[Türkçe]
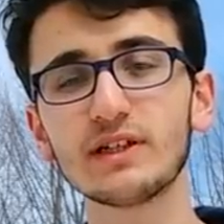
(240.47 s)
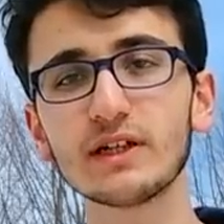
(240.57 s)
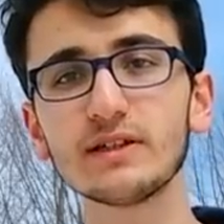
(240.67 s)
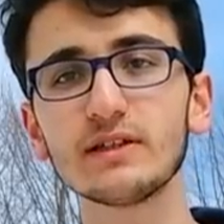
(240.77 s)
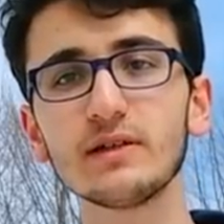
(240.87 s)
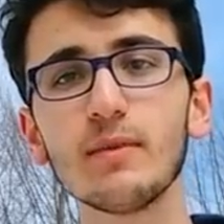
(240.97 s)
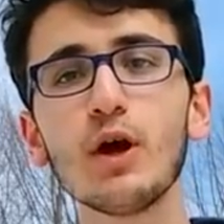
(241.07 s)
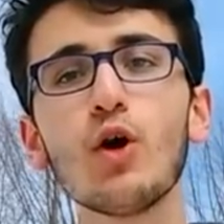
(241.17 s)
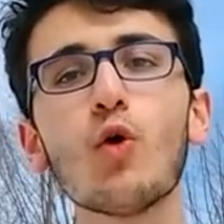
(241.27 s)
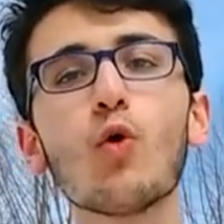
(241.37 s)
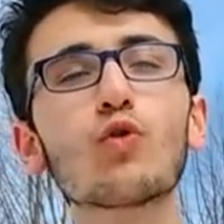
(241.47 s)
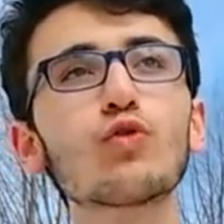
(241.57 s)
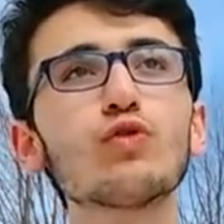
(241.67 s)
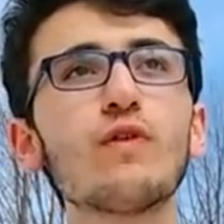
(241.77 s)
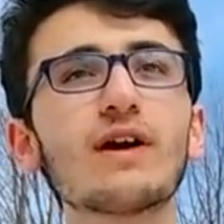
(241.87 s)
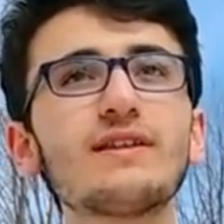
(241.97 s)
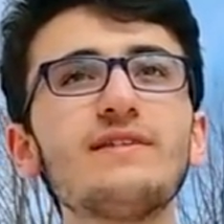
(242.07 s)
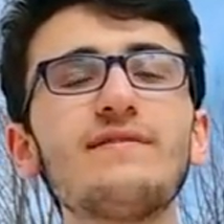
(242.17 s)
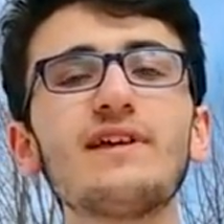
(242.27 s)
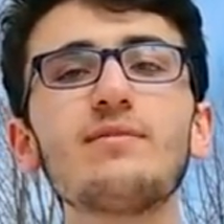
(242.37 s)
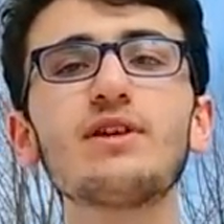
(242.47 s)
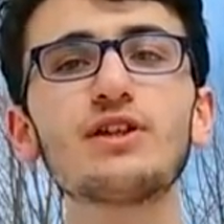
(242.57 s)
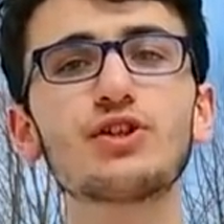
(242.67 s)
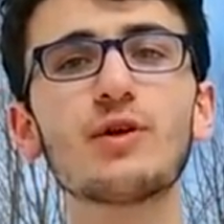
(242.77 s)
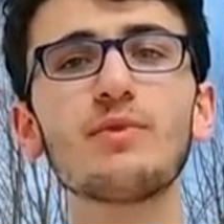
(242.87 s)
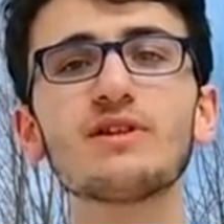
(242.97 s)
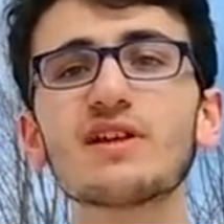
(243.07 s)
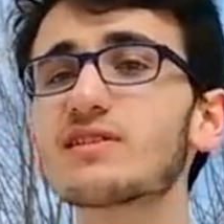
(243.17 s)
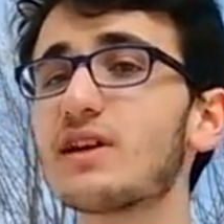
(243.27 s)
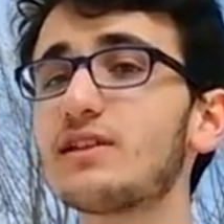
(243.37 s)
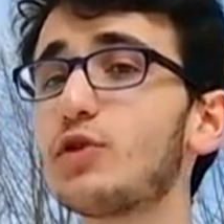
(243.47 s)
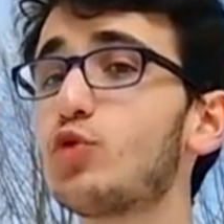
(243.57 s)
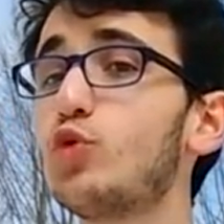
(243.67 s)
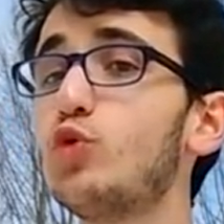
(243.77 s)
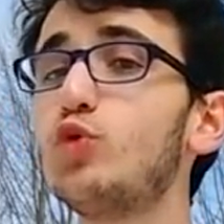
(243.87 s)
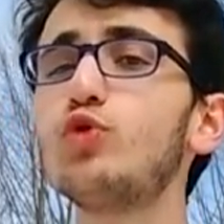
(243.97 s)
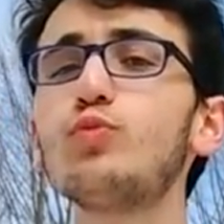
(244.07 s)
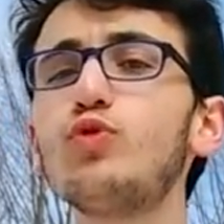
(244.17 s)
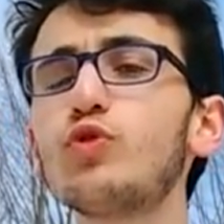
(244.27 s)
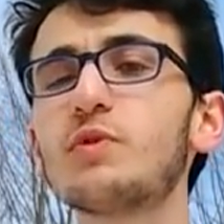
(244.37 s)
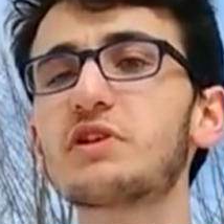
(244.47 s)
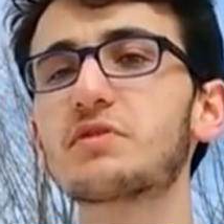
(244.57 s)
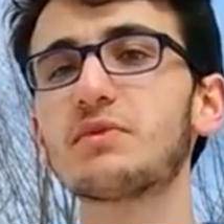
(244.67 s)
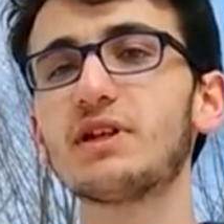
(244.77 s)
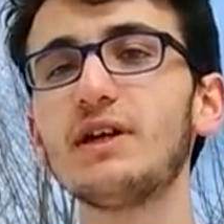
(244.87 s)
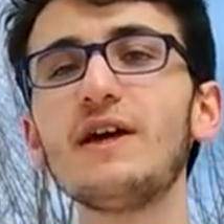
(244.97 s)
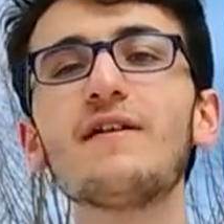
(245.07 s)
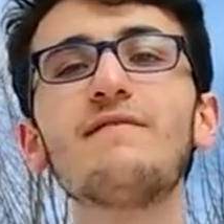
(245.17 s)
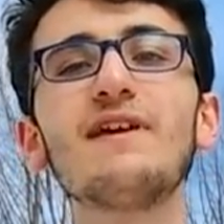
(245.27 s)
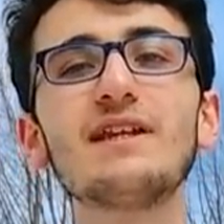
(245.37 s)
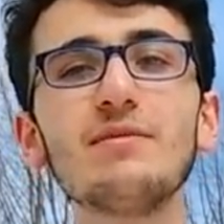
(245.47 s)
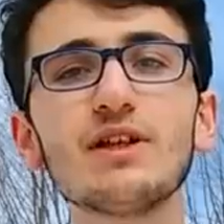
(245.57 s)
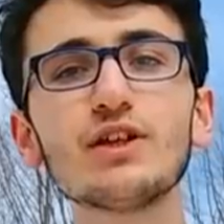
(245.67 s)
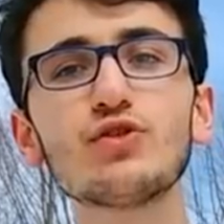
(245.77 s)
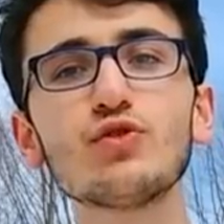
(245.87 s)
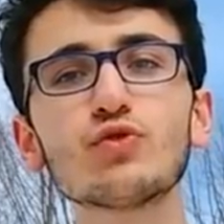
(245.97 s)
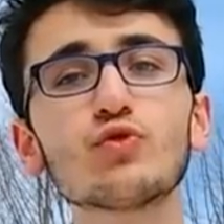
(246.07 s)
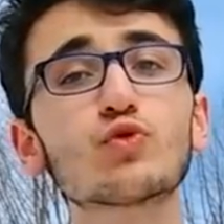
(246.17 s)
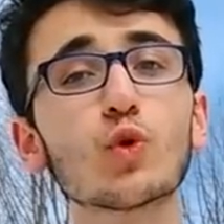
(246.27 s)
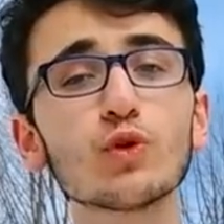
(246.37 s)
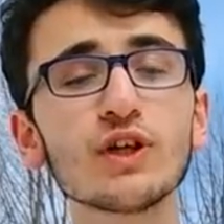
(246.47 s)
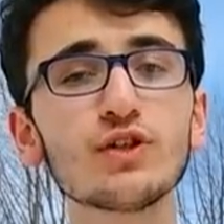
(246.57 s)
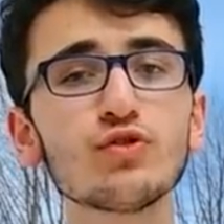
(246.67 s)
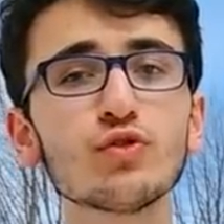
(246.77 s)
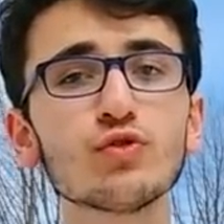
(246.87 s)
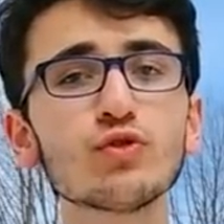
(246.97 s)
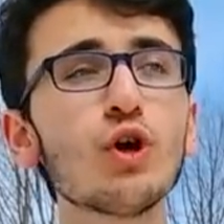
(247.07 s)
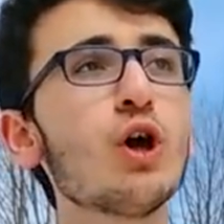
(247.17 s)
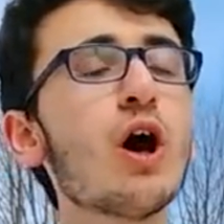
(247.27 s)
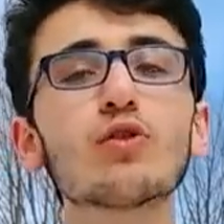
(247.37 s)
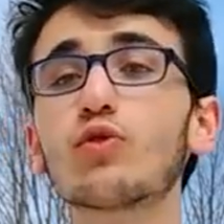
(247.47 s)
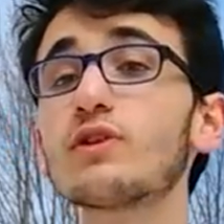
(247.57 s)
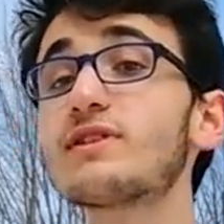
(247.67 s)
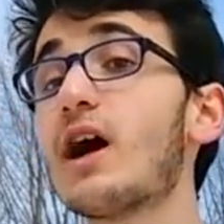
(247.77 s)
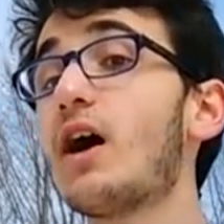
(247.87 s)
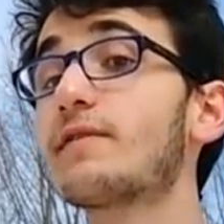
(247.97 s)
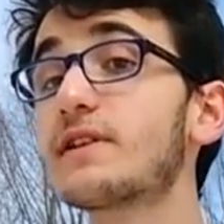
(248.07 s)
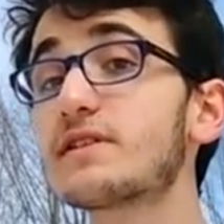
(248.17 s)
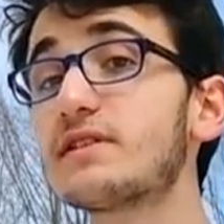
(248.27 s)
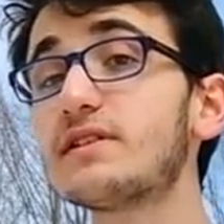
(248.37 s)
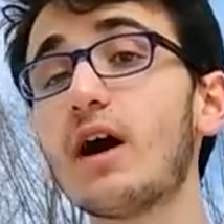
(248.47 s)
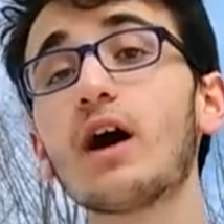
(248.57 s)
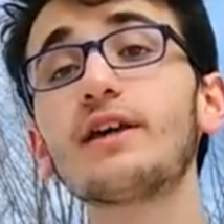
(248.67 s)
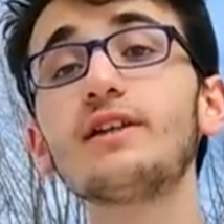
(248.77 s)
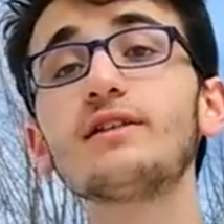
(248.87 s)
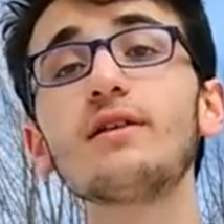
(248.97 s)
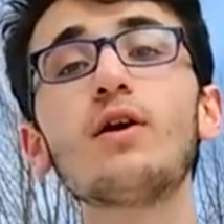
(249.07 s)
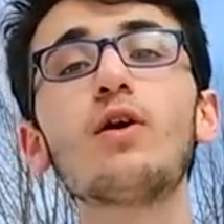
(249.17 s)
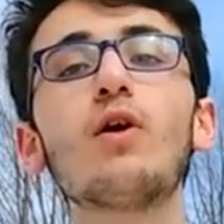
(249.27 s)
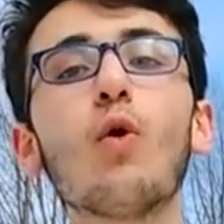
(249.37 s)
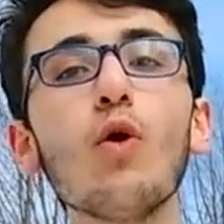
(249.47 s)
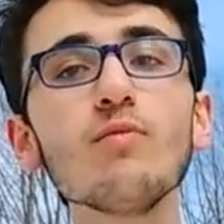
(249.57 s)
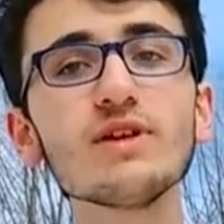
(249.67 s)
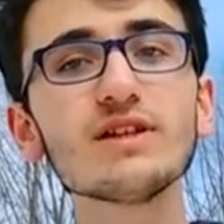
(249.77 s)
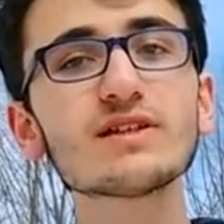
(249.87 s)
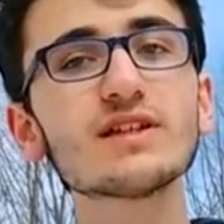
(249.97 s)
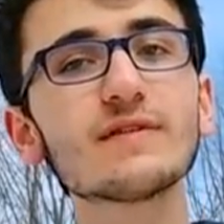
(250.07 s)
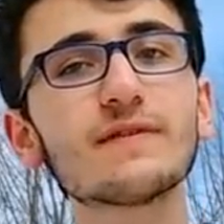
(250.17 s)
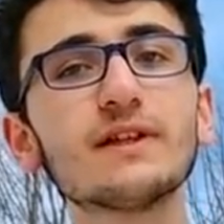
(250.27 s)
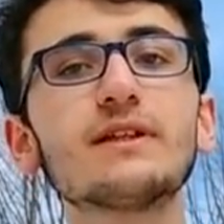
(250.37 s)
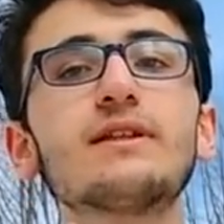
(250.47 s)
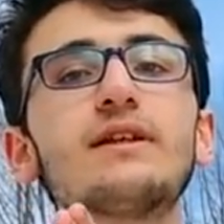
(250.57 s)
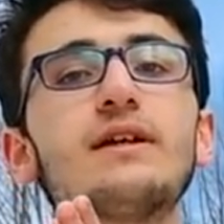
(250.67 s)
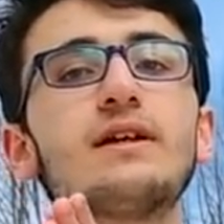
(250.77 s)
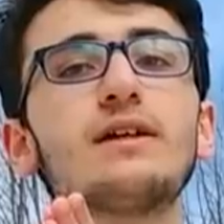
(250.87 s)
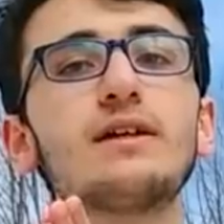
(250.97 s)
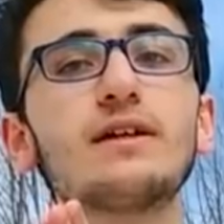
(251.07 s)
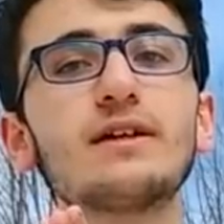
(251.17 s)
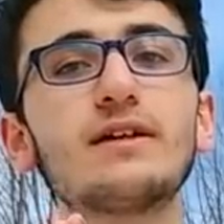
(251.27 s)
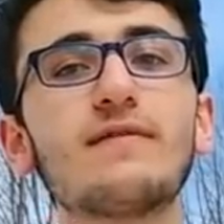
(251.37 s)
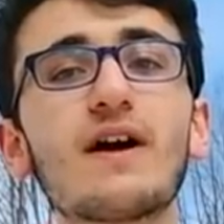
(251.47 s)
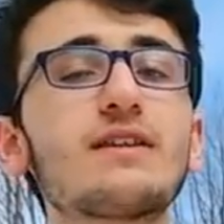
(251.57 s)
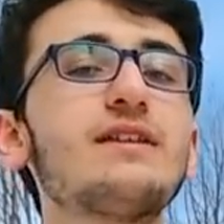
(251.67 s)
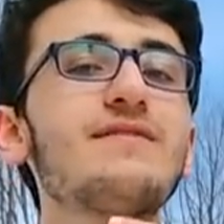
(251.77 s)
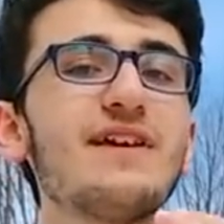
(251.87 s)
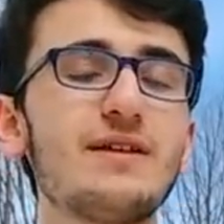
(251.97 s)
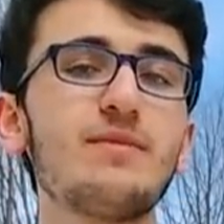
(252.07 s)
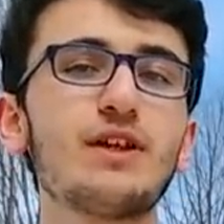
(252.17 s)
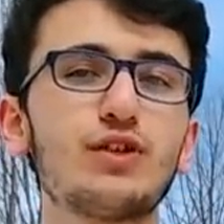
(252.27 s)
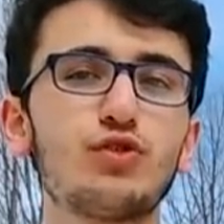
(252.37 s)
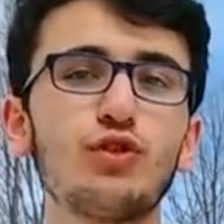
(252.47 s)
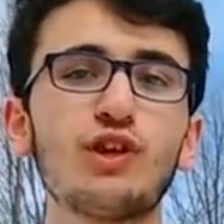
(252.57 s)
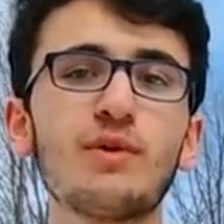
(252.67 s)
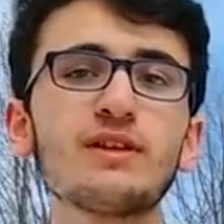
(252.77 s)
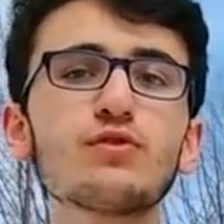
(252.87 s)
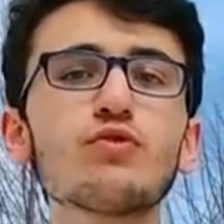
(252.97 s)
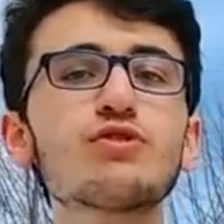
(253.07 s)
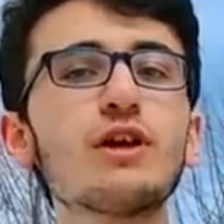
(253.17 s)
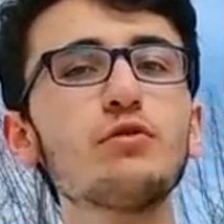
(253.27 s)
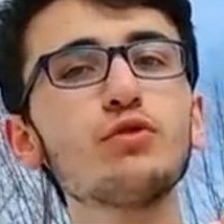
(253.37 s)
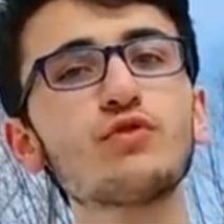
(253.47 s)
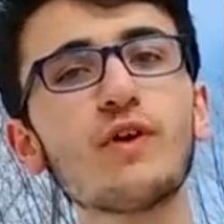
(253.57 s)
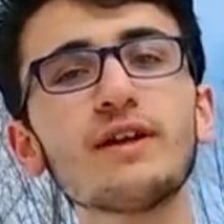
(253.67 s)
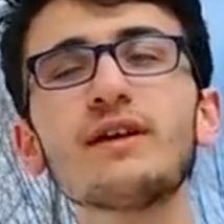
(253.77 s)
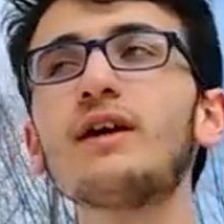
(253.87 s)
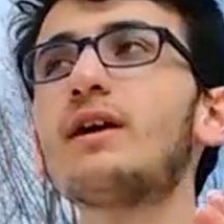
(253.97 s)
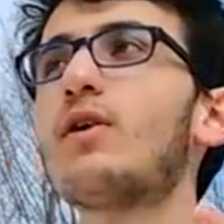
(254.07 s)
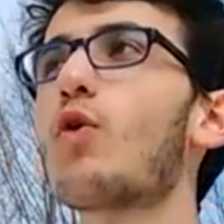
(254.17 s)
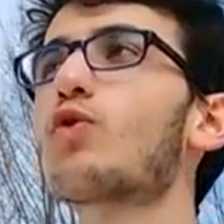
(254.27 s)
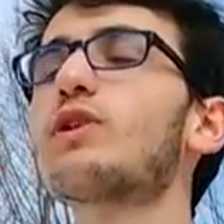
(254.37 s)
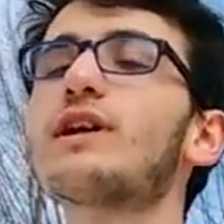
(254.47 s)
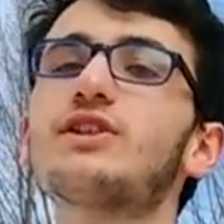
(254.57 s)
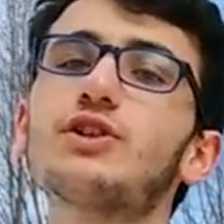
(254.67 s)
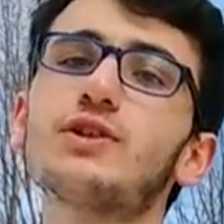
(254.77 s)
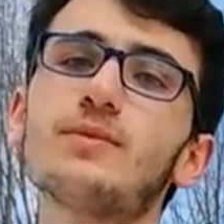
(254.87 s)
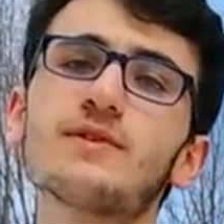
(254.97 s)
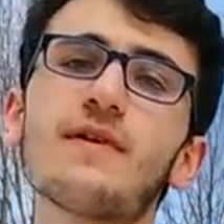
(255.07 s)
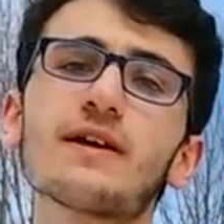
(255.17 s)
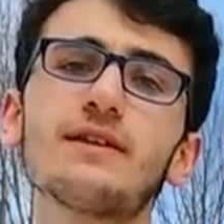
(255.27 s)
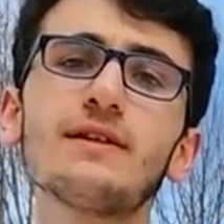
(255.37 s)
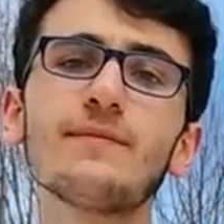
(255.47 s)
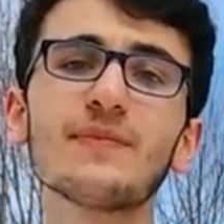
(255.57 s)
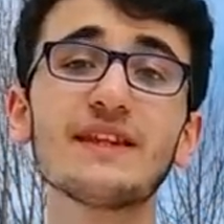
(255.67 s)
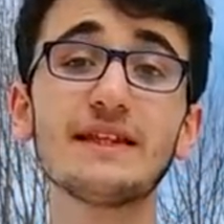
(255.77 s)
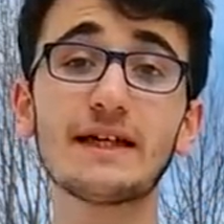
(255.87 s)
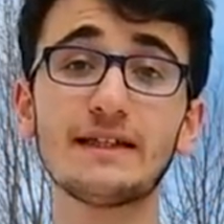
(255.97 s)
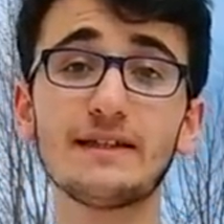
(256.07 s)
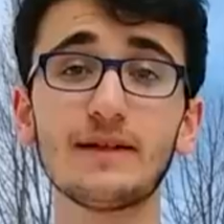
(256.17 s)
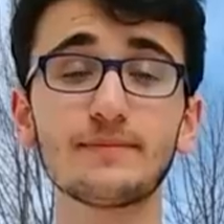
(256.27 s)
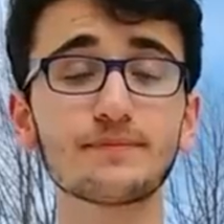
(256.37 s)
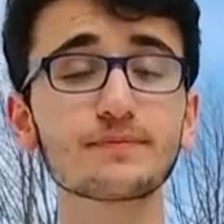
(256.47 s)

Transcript: dikkat edelim. Okul vaktini verimli geçiren bir insan zaten gününün büyük bir kısmını verimli geçiriyordur, dolu geçiriyordur. Dolayısıyla haftasının, ayının 11. sınıfının e, vaktini verimli geçiriyor demektir. O yüzden lütfen okula geçirdiğimiz vakte de dikkat edelim.